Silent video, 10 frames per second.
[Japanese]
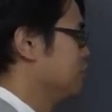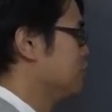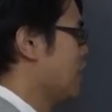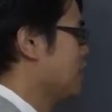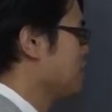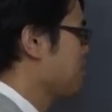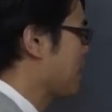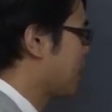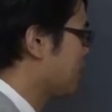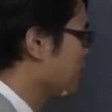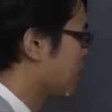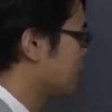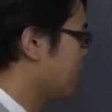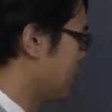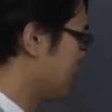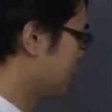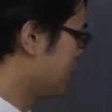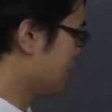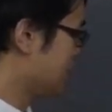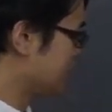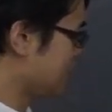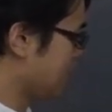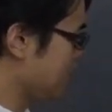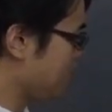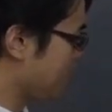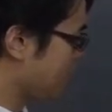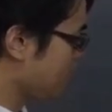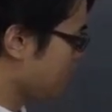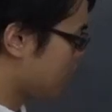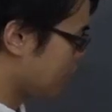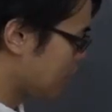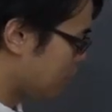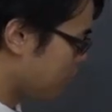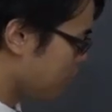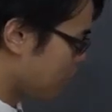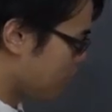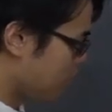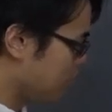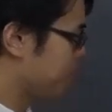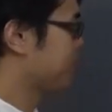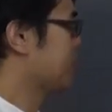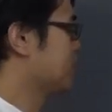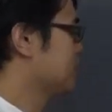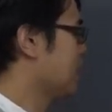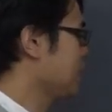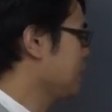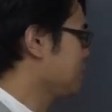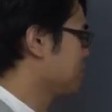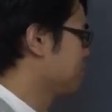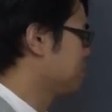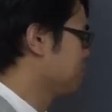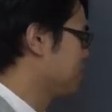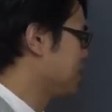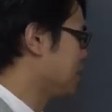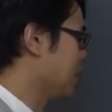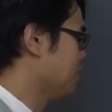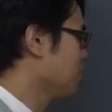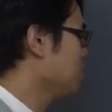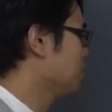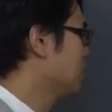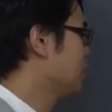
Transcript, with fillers: 上にペケの片割れ下にペケの片割れを書こうさらに B からも